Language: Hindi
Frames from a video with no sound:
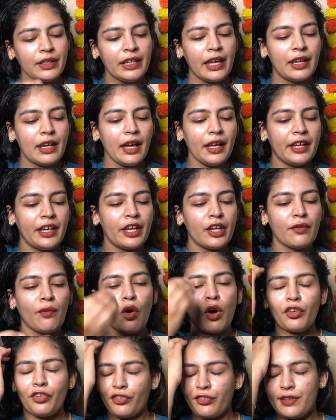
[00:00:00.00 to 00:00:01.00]
ये ना हेयर
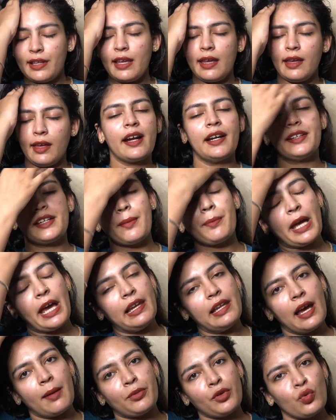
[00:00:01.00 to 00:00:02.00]
वॉश से घंटा
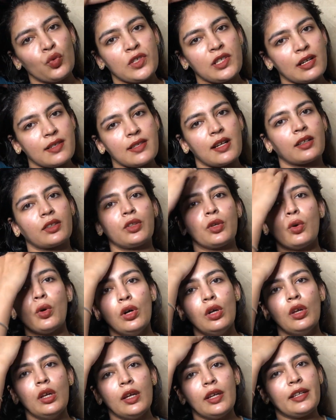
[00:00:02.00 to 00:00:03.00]
पहले आप यूज कर सकते
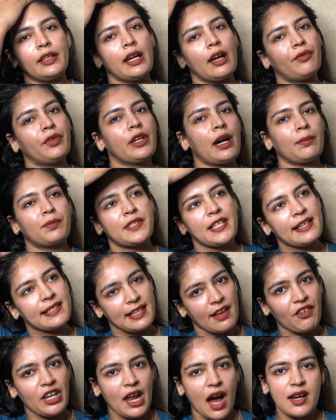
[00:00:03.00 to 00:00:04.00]
हो या फिर आप सिक्स
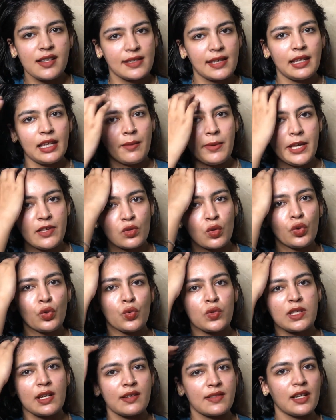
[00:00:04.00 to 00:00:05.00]
सेवन आवर्स के लिए भी इसको
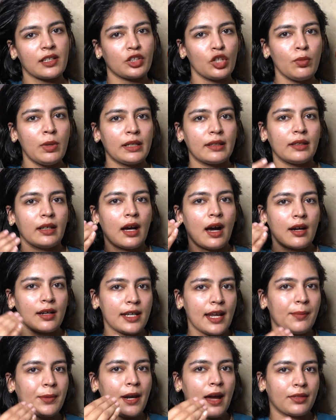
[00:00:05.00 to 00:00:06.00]
यूज कर सकते हो बट
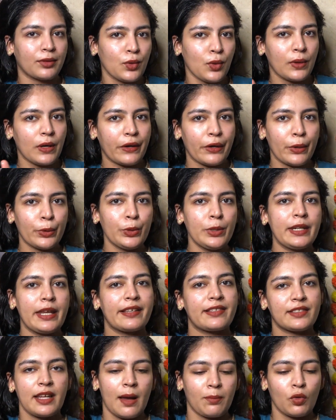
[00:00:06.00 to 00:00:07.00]
अगर आप रात को कर रहे हो तो
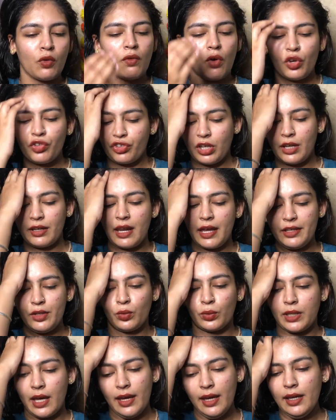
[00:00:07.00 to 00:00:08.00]
नेक्स्ट डे आपको वॉश करना ही
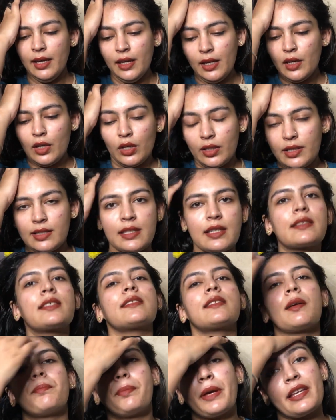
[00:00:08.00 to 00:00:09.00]
होता है दिस
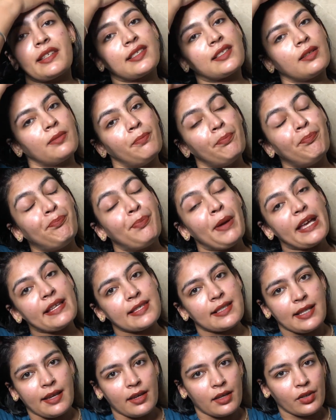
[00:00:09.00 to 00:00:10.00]
इज द बेस्ट
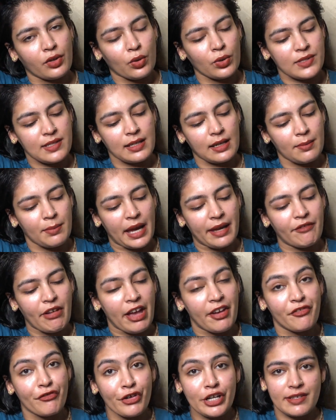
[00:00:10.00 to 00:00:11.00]
बेस्ट हेयर ग्रोथ सिरम आई
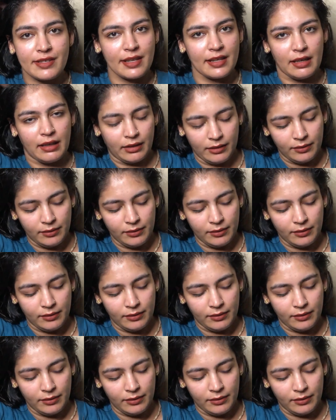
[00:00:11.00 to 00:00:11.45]
एवर सीन